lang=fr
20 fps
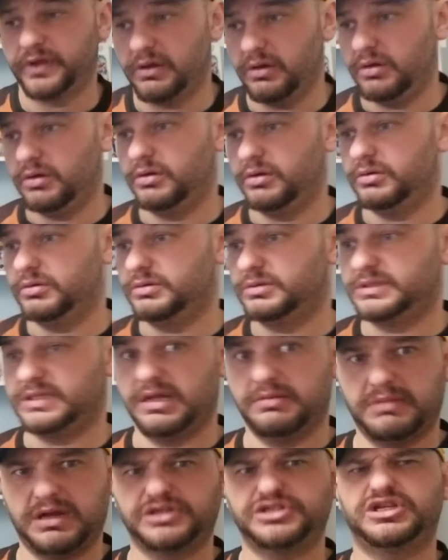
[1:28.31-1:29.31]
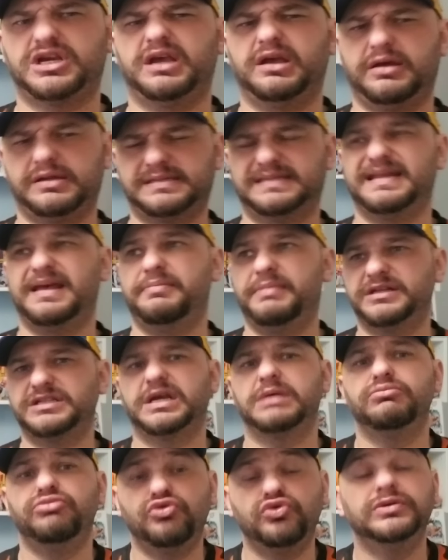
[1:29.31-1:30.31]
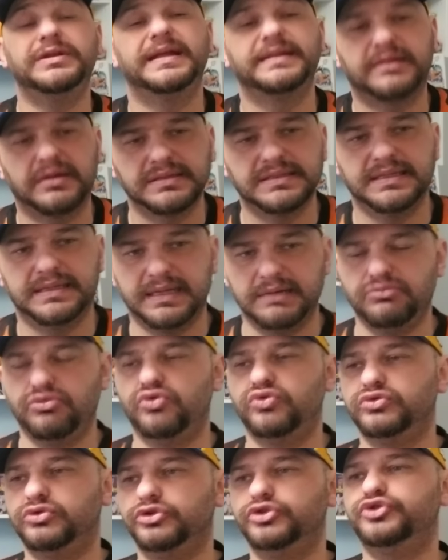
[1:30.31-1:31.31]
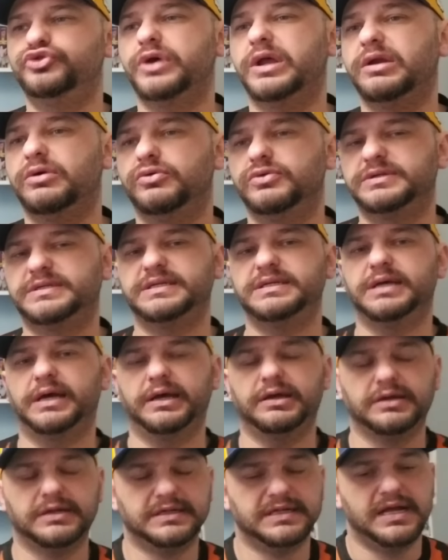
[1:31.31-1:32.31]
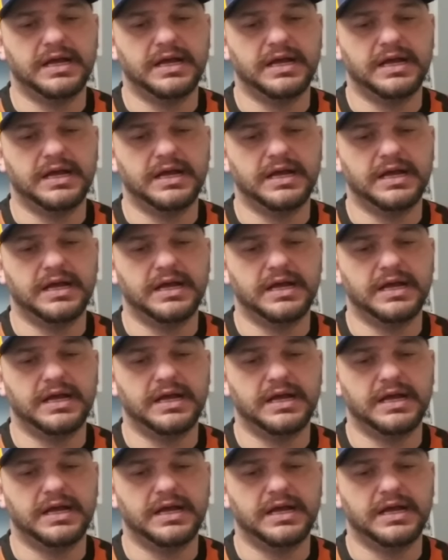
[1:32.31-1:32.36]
Euh, c'était un, match, un match avec beaucoup d'intensité, beaucoup de duels aussi. Hein.